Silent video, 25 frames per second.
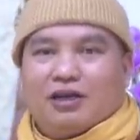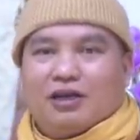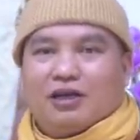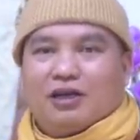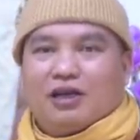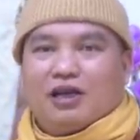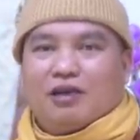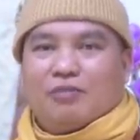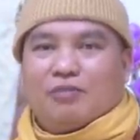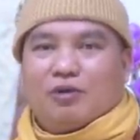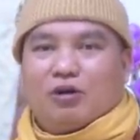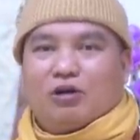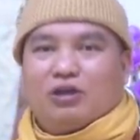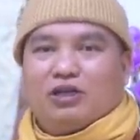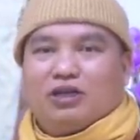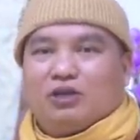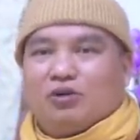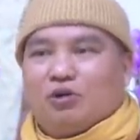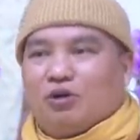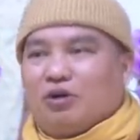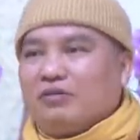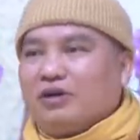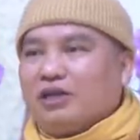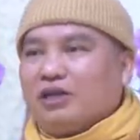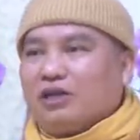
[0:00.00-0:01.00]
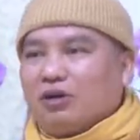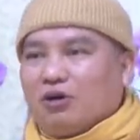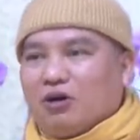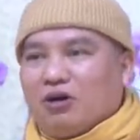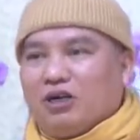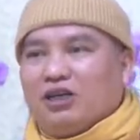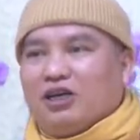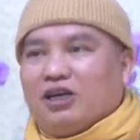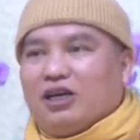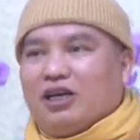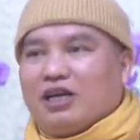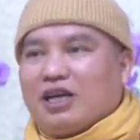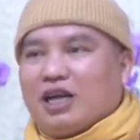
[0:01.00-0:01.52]
à, bốn thì thuộc về
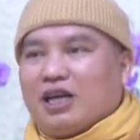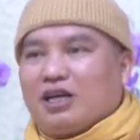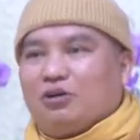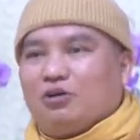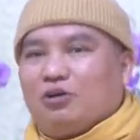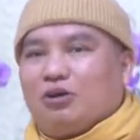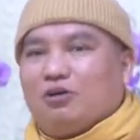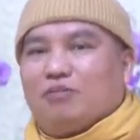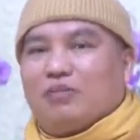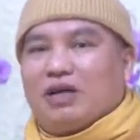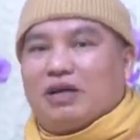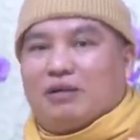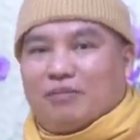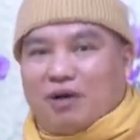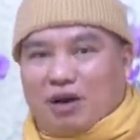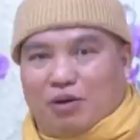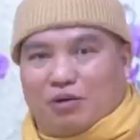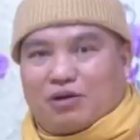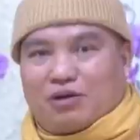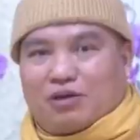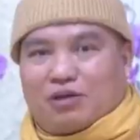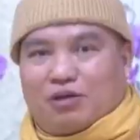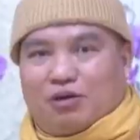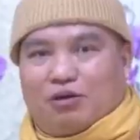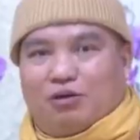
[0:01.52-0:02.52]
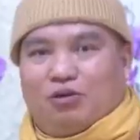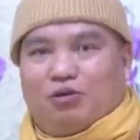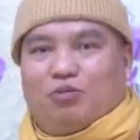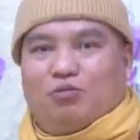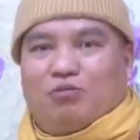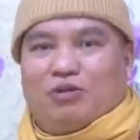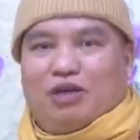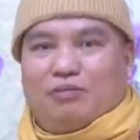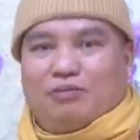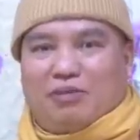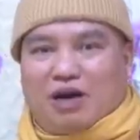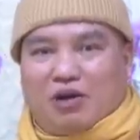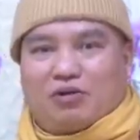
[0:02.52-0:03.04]
tốn người này thuộc mệnh mộc tốn thuộc
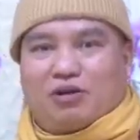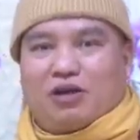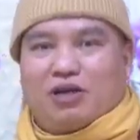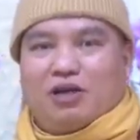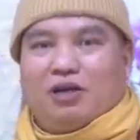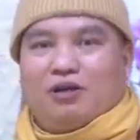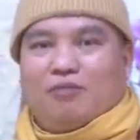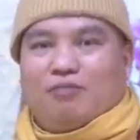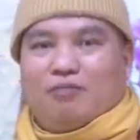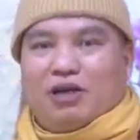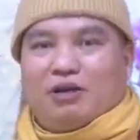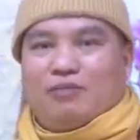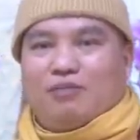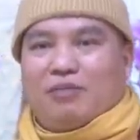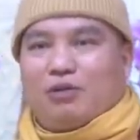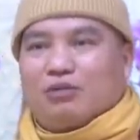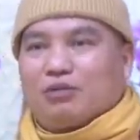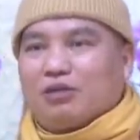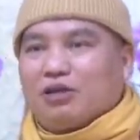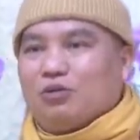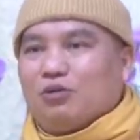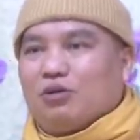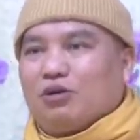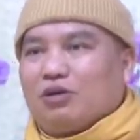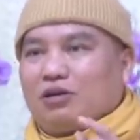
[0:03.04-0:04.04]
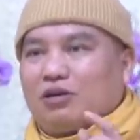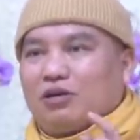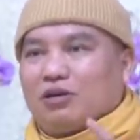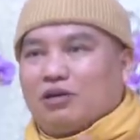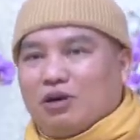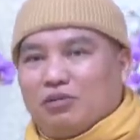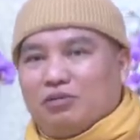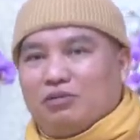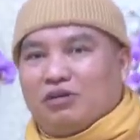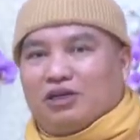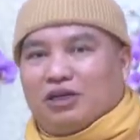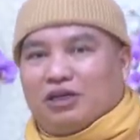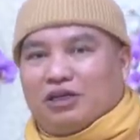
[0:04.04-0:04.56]
mệnh mộc mệnh mộc thì thuộc
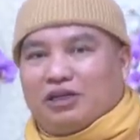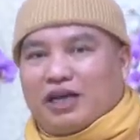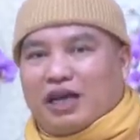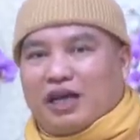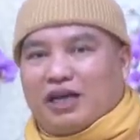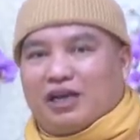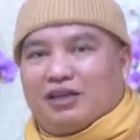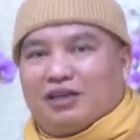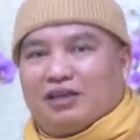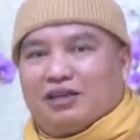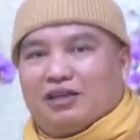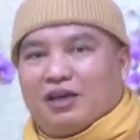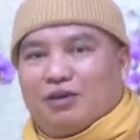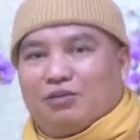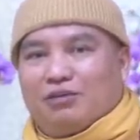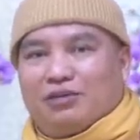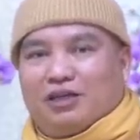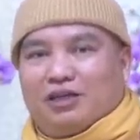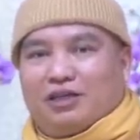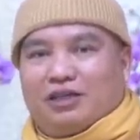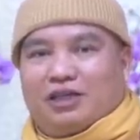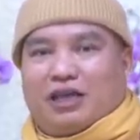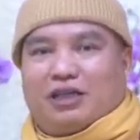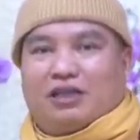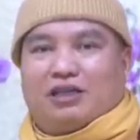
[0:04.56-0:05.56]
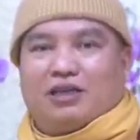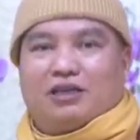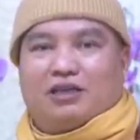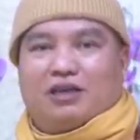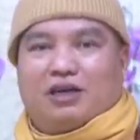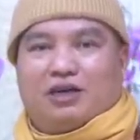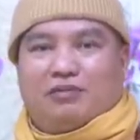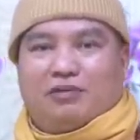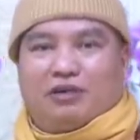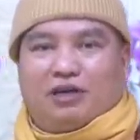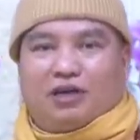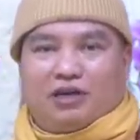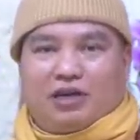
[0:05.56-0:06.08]
đông tứ trạch đông tứ trạch từ
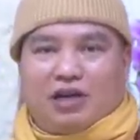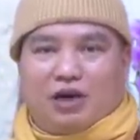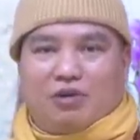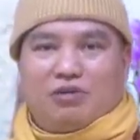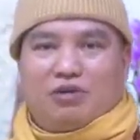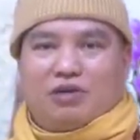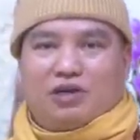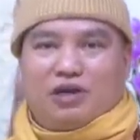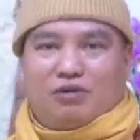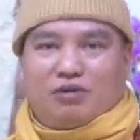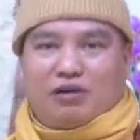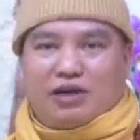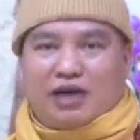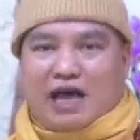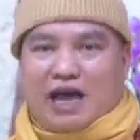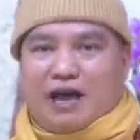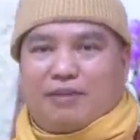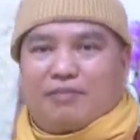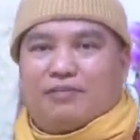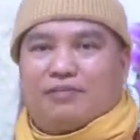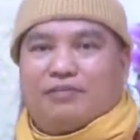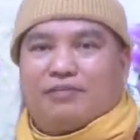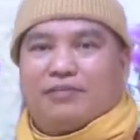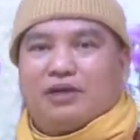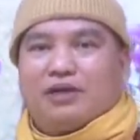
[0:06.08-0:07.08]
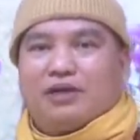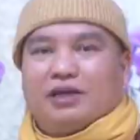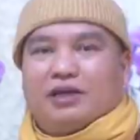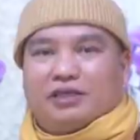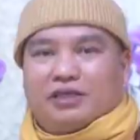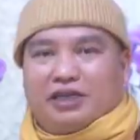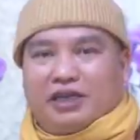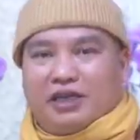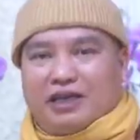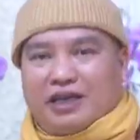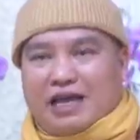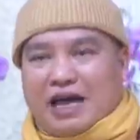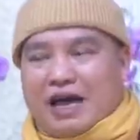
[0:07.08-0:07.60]
hợp hướng đông đông nam
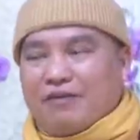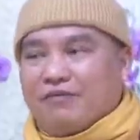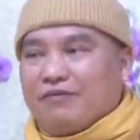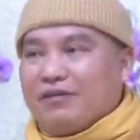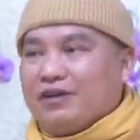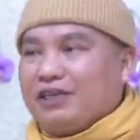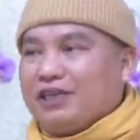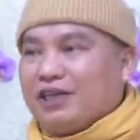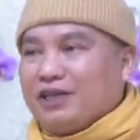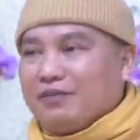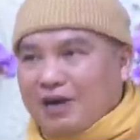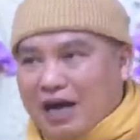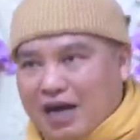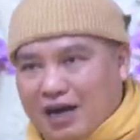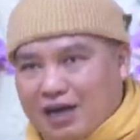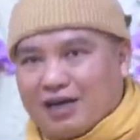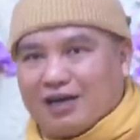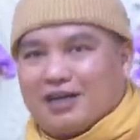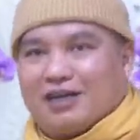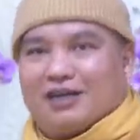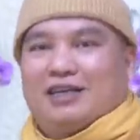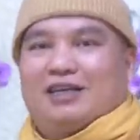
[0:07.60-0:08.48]
chính nam và chính bắc